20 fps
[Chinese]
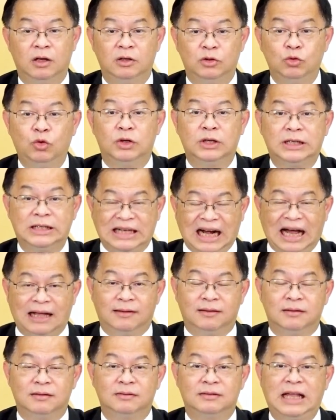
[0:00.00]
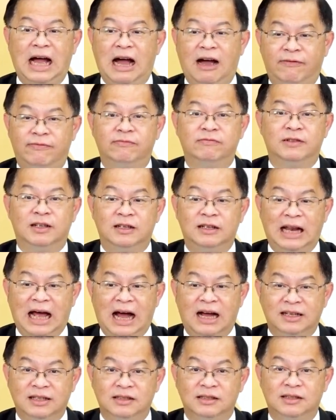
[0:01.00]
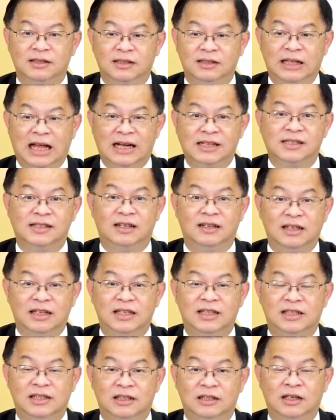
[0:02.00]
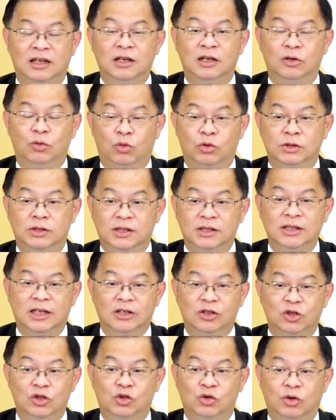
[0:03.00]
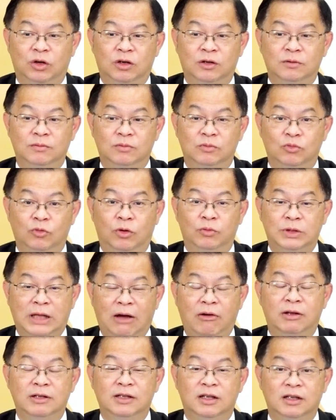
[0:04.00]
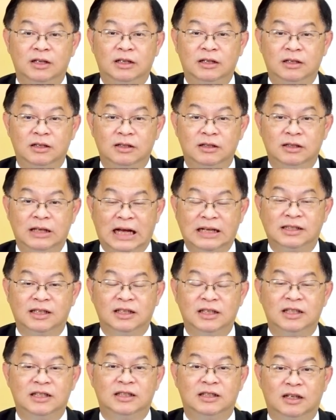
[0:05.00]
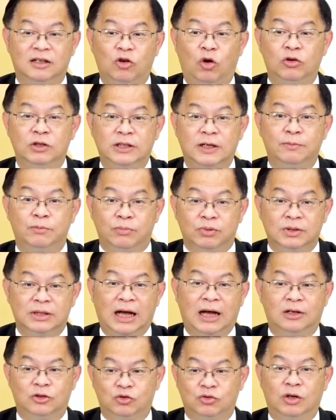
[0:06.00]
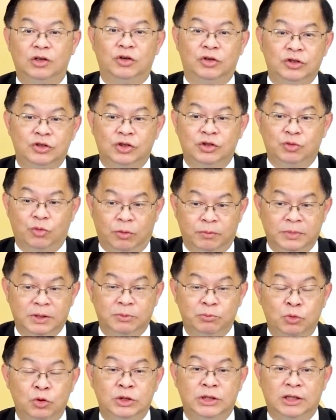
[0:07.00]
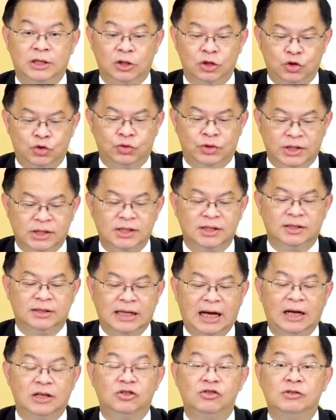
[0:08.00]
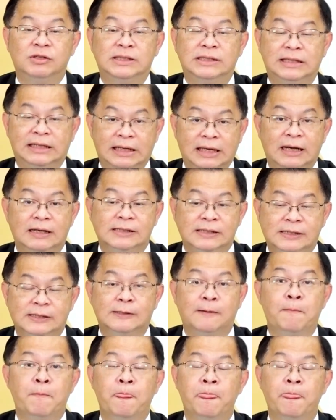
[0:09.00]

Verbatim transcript: 如果敢大幅的拉拉升利息。我之前就说，台湾的拉升利息的空间不大，主要原因就是我们的目前的决策大概就是这个样子。